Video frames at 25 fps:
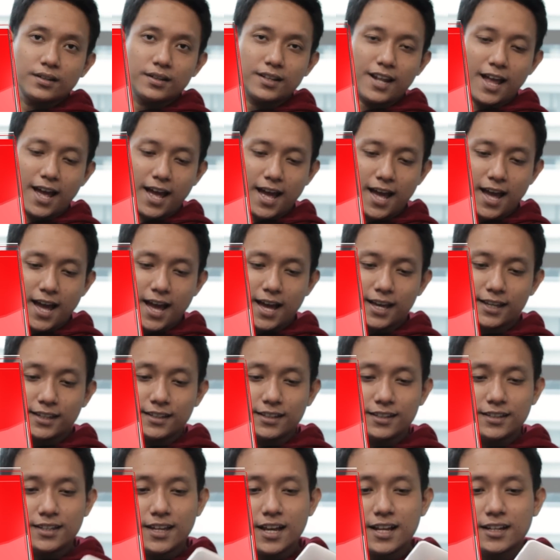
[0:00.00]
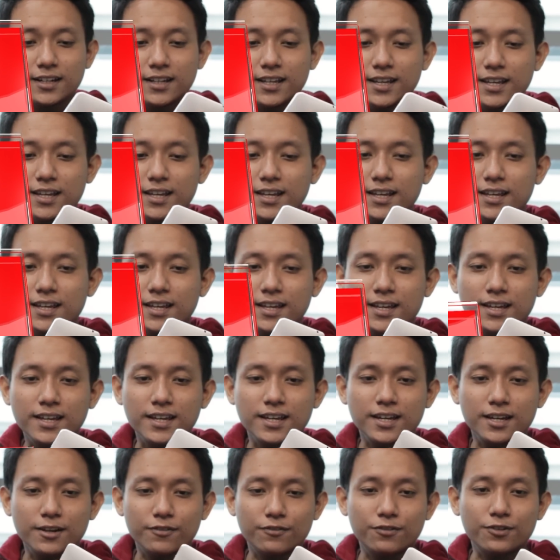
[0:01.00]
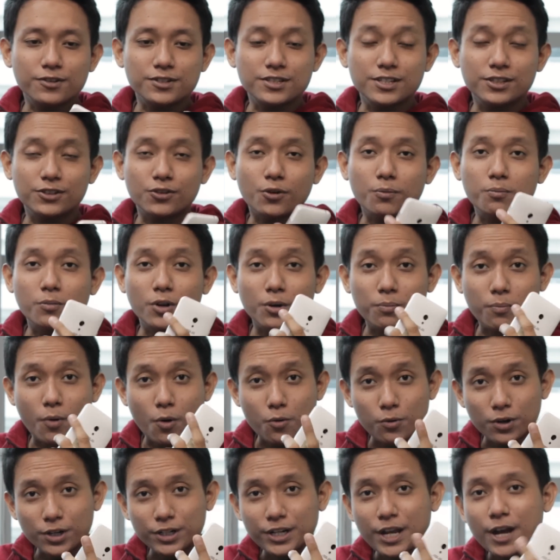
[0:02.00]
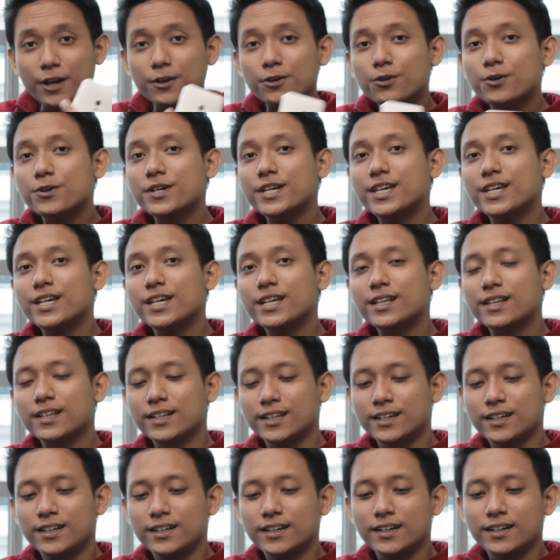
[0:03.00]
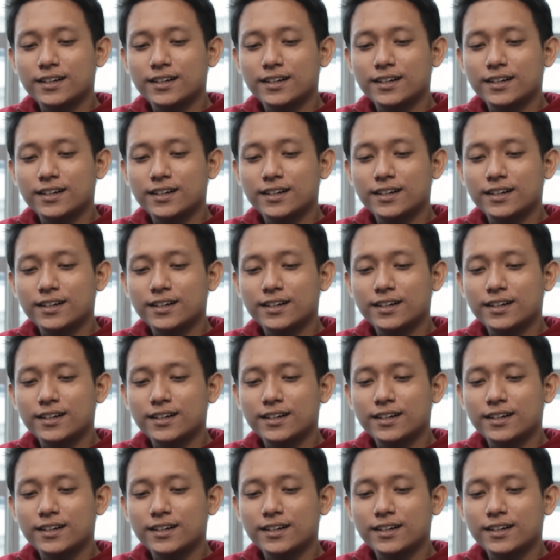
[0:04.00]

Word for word: Nah, ini dia nih fungsi tombol power di Android.